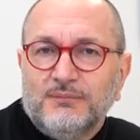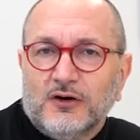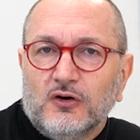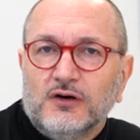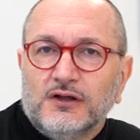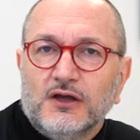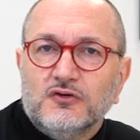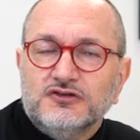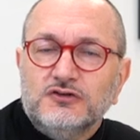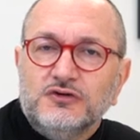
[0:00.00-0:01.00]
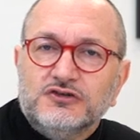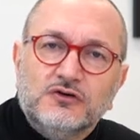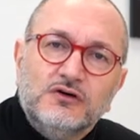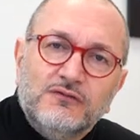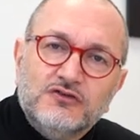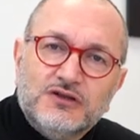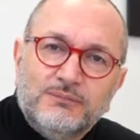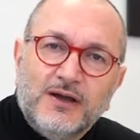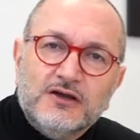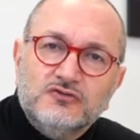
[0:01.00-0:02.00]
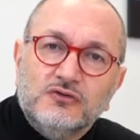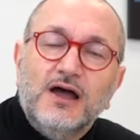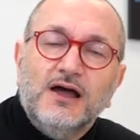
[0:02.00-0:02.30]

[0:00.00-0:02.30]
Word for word: parole che costituiscono la vostra password,